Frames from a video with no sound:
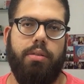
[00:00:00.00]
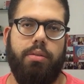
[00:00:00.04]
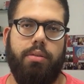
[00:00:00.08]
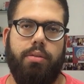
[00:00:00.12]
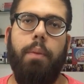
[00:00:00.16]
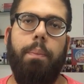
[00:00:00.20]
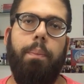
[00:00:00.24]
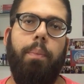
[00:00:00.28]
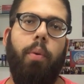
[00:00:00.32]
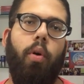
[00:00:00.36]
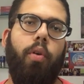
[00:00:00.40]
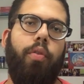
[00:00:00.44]

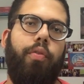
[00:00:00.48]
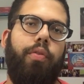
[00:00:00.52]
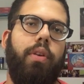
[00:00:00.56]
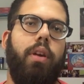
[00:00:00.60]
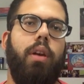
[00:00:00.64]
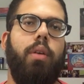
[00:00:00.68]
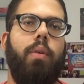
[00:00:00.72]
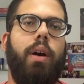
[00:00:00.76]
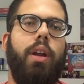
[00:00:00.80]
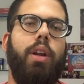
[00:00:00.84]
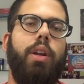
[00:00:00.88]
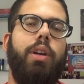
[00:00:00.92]
E por
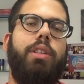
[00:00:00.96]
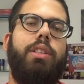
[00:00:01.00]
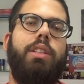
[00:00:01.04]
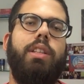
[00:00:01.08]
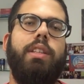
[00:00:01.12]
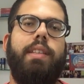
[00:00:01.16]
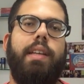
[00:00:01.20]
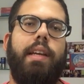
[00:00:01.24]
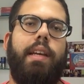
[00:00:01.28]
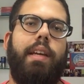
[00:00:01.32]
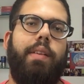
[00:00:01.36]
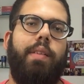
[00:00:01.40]
fim, uma
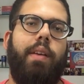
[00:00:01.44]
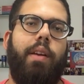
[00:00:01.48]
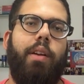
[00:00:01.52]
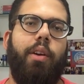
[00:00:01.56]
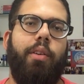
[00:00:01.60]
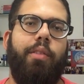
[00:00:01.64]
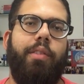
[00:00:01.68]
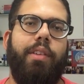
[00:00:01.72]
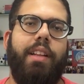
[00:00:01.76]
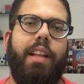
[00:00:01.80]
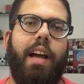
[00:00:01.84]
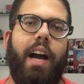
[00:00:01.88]
notícia que não é
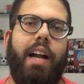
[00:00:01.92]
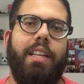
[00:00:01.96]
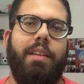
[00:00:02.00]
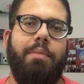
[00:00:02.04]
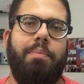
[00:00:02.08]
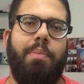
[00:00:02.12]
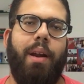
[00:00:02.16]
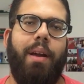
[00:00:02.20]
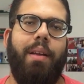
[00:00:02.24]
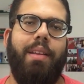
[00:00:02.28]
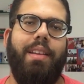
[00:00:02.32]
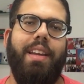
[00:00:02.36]
novidade
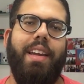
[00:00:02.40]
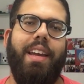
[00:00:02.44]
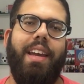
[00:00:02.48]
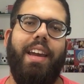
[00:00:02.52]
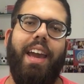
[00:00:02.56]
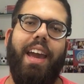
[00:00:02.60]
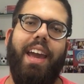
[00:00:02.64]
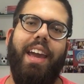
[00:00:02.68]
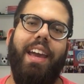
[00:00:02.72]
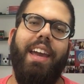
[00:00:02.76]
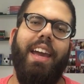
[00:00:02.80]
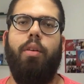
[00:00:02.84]
para
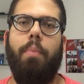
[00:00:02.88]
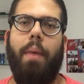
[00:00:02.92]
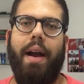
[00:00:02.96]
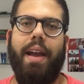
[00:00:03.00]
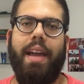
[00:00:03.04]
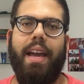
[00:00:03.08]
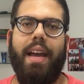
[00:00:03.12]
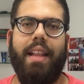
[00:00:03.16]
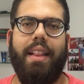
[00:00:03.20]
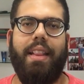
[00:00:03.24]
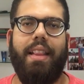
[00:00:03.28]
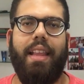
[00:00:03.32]
ninguém:
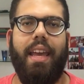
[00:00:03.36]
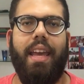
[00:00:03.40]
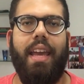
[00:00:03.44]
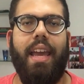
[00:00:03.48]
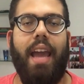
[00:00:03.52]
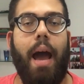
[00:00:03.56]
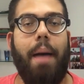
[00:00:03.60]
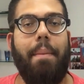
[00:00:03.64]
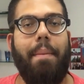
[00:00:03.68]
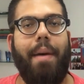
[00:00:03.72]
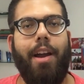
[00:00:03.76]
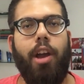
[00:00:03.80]
Bahia tem
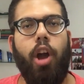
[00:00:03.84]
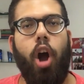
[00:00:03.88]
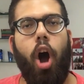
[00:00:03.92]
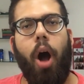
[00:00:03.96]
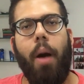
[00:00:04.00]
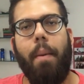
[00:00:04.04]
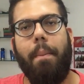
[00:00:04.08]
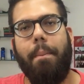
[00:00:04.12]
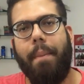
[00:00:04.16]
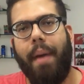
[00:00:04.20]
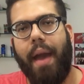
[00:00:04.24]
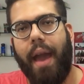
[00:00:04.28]
a
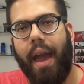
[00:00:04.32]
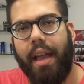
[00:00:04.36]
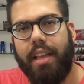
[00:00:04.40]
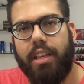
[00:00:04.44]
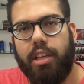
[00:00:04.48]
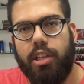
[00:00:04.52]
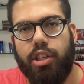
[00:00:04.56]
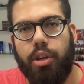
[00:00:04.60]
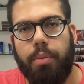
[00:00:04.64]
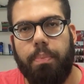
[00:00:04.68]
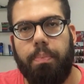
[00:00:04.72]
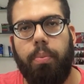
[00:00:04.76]
maior
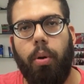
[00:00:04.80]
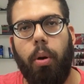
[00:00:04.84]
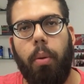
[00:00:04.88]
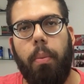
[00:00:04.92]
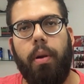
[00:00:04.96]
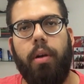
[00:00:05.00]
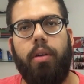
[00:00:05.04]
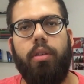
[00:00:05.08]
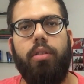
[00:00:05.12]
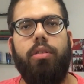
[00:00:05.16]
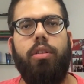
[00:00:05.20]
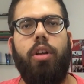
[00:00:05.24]
média de
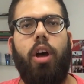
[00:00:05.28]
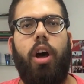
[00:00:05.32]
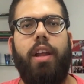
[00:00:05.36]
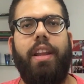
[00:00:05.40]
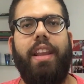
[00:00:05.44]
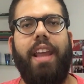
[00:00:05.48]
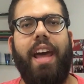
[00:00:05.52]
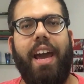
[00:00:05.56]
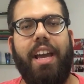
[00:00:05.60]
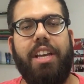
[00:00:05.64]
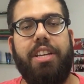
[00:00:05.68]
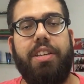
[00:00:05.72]
público no
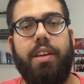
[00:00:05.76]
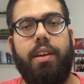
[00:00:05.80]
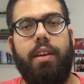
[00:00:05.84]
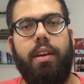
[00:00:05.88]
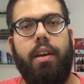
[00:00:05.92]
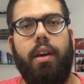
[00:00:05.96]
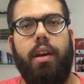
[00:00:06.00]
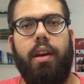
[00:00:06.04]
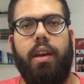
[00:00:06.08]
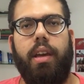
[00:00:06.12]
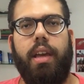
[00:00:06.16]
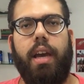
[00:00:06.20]
Nordeste
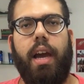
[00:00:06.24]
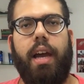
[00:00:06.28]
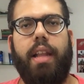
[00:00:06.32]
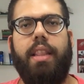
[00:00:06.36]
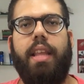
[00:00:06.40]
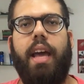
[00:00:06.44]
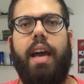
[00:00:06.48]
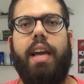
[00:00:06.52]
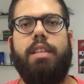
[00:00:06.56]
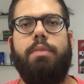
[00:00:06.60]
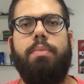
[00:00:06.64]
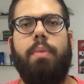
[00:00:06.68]
e a
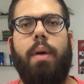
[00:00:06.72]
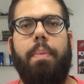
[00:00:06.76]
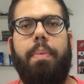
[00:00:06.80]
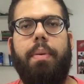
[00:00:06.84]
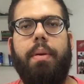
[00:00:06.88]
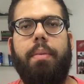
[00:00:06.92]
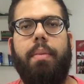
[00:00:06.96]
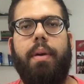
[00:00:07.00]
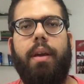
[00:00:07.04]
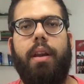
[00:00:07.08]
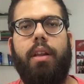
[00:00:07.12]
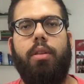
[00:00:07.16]
11
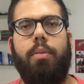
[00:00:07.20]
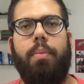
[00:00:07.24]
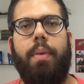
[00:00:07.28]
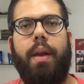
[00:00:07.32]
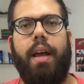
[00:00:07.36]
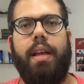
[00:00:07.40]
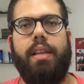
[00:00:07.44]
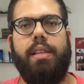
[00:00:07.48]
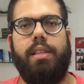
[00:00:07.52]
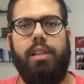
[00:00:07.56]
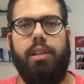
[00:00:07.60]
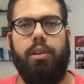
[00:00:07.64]
do
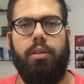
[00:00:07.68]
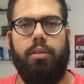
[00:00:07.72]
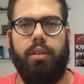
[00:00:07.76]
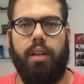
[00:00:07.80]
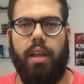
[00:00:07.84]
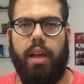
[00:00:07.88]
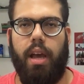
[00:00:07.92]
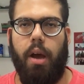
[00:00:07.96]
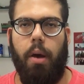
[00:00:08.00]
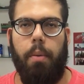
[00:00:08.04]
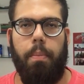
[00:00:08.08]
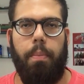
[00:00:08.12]
Brasil,
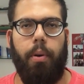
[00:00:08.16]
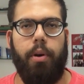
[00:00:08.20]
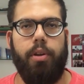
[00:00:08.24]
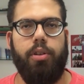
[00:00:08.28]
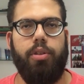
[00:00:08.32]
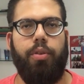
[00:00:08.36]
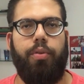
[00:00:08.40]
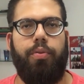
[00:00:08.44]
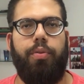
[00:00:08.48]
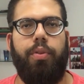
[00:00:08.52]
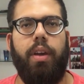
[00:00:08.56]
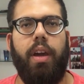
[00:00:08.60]
né, após
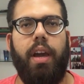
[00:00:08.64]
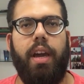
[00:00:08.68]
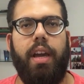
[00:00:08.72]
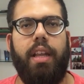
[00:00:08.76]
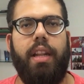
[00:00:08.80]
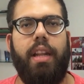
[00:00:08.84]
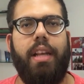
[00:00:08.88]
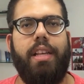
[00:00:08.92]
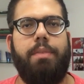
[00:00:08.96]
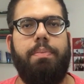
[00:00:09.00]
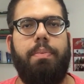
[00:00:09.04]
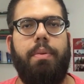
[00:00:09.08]
o fim aí
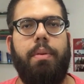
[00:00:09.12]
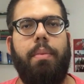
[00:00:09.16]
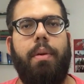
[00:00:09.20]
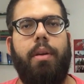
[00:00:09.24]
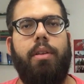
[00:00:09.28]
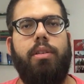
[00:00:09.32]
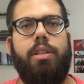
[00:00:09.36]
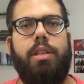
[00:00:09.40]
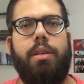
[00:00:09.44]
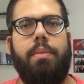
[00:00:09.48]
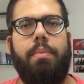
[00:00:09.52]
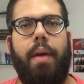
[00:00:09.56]
desse primeiro
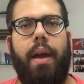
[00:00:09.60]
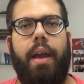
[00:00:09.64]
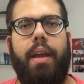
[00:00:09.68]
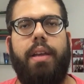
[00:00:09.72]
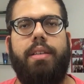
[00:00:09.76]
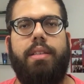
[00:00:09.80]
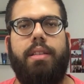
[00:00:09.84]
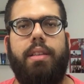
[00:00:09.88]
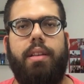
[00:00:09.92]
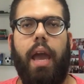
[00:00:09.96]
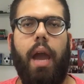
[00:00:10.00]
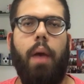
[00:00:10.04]

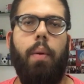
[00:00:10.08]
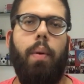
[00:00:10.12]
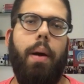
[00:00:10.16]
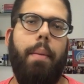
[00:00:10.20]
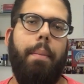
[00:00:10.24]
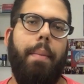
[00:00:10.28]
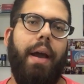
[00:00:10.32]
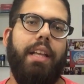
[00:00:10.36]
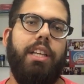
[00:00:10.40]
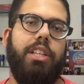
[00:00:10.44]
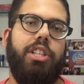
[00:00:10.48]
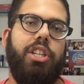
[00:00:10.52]
semestre. É uma
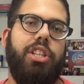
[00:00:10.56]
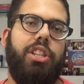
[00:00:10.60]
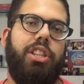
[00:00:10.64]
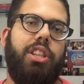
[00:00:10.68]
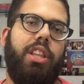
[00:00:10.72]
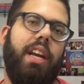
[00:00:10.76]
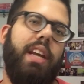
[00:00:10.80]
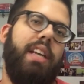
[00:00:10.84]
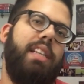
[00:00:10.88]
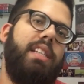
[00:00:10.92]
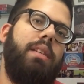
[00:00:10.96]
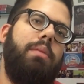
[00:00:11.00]
média de
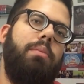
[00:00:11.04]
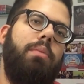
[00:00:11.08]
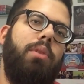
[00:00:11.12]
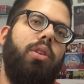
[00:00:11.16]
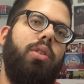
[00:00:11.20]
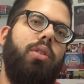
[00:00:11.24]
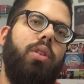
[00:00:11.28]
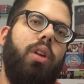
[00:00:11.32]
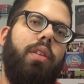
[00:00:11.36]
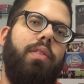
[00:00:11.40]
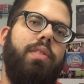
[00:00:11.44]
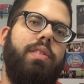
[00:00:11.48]

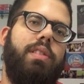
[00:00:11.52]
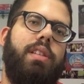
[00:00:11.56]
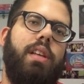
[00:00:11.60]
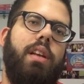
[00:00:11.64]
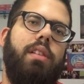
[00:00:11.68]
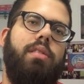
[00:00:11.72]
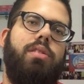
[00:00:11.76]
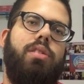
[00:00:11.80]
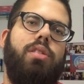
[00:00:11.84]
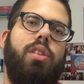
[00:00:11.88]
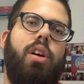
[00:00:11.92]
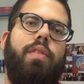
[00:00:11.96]

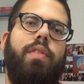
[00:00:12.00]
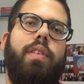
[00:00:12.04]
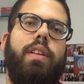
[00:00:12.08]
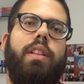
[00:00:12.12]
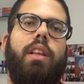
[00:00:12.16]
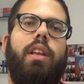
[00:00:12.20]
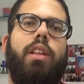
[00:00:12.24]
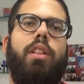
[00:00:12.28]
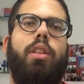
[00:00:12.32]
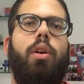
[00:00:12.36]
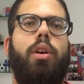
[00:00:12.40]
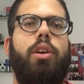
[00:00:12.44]

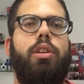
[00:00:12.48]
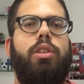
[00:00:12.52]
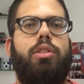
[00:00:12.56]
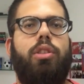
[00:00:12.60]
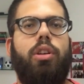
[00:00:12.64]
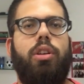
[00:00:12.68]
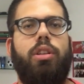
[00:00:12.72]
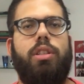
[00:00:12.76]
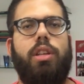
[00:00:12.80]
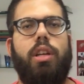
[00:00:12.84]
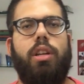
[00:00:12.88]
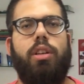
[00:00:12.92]
13.992
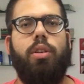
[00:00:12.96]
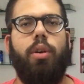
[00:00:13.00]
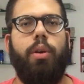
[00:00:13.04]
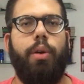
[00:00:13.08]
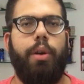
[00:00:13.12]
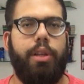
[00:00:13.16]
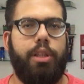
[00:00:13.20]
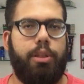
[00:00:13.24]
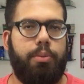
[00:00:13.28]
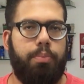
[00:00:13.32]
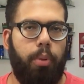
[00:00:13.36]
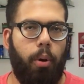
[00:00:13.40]

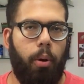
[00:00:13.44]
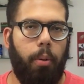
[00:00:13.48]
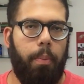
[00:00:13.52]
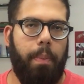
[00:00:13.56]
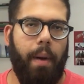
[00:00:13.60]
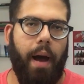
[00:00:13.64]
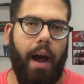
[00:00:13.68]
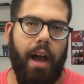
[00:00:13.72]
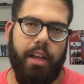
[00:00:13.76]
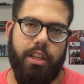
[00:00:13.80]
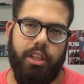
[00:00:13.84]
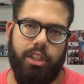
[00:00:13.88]
torcedores por
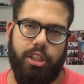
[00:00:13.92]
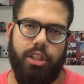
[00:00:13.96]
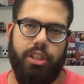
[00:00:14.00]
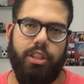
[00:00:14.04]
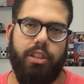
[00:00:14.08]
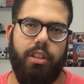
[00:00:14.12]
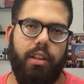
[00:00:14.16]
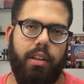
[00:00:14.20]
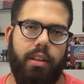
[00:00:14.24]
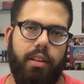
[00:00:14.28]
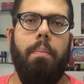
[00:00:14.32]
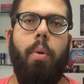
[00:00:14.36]
partida.
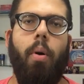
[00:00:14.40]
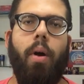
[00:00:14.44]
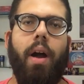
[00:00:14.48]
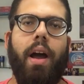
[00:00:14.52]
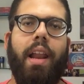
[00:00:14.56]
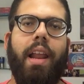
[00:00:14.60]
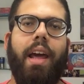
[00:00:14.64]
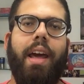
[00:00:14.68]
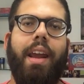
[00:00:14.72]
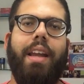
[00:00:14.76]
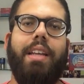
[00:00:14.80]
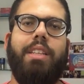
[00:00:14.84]
Bom,
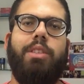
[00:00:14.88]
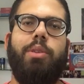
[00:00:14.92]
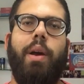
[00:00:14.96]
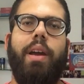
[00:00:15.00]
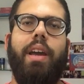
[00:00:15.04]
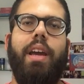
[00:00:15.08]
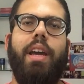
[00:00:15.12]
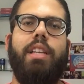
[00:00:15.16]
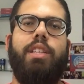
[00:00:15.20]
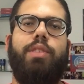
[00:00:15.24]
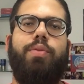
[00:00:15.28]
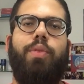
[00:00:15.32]
galera, é isso
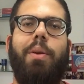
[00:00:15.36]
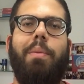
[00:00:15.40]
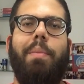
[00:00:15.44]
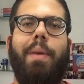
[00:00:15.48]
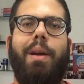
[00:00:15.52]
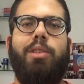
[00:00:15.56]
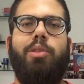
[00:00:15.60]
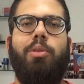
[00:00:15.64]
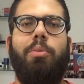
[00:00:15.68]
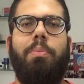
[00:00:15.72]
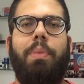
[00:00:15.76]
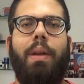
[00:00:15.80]
aí. Esse foi
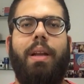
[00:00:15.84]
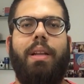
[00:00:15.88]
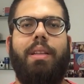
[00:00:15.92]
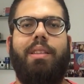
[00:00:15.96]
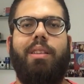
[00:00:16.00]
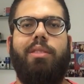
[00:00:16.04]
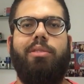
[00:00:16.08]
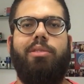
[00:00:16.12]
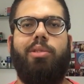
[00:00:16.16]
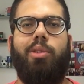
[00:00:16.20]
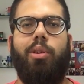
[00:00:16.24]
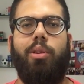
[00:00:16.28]
mais um
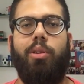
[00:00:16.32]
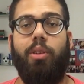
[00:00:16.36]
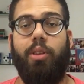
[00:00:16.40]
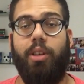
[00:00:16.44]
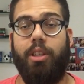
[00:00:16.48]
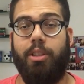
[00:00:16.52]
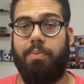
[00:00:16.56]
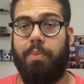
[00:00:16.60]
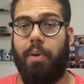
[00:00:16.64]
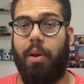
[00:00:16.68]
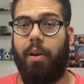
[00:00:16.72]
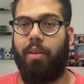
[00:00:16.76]
Plantão Tricolor.
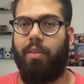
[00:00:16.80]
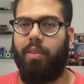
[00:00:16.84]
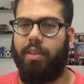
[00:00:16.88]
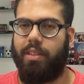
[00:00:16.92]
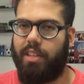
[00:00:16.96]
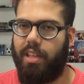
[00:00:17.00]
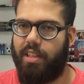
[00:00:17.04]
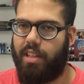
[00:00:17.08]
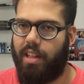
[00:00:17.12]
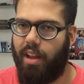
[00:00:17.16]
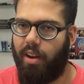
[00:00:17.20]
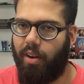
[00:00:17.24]
Espero que
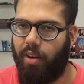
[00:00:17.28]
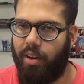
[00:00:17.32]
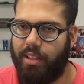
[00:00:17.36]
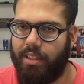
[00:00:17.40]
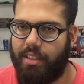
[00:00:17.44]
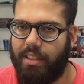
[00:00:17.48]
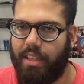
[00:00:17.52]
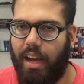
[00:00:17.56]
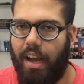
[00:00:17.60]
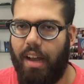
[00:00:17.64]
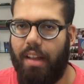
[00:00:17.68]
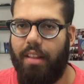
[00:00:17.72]
você tenha
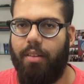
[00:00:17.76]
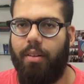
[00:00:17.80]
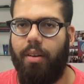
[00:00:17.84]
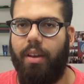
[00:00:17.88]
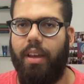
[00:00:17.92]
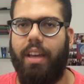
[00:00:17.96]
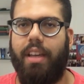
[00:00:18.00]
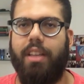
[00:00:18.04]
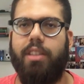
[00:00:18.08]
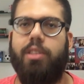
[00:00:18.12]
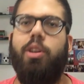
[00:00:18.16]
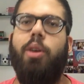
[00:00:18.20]
gostado
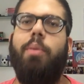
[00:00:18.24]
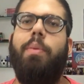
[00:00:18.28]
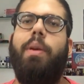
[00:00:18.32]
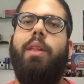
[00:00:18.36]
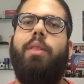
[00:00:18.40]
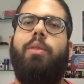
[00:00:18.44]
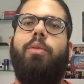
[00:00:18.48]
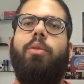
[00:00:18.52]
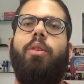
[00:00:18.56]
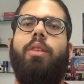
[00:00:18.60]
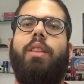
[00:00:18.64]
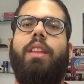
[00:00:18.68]
e que,
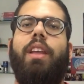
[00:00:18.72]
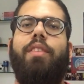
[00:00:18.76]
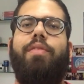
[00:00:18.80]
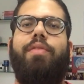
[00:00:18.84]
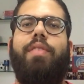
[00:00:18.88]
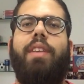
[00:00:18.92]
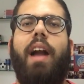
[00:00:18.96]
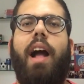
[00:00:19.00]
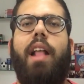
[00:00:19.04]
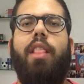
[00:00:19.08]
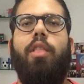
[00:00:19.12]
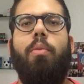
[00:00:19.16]
sobretudo, tenha
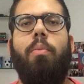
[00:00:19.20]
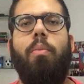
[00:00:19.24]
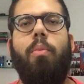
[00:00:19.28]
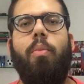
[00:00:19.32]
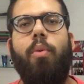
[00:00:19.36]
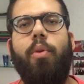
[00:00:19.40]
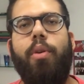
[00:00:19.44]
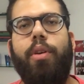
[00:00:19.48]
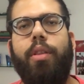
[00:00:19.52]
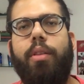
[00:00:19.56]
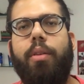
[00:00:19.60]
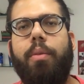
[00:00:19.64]
ficado
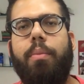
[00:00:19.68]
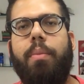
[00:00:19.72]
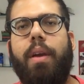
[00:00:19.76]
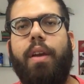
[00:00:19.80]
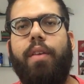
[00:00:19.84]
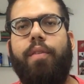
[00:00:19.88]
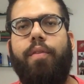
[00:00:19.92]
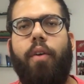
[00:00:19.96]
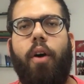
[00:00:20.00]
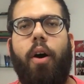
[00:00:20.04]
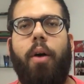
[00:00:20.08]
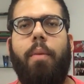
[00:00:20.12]
muito bem
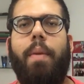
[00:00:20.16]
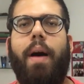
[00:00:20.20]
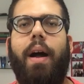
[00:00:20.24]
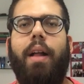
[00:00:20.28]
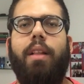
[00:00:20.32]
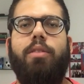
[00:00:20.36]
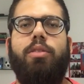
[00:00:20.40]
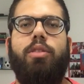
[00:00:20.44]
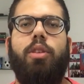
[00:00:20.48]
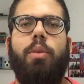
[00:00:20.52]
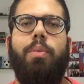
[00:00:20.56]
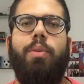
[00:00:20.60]

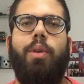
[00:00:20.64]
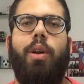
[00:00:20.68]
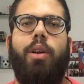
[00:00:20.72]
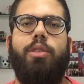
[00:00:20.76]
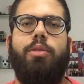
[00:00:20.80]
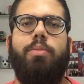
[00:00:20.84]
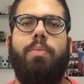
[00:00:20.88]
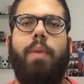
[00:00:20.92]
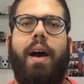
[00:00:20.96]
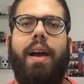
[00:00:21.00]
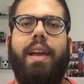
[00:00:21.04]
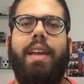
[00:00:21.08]
informado sobre o
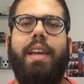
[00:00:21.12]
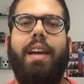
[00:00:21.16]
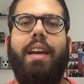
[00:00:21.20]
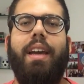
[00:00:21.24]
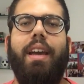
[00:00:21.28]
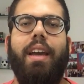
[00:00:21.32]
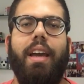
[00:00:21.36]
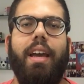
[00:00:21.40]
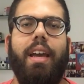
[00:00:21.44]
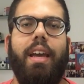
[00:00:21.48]
nosso Bahia.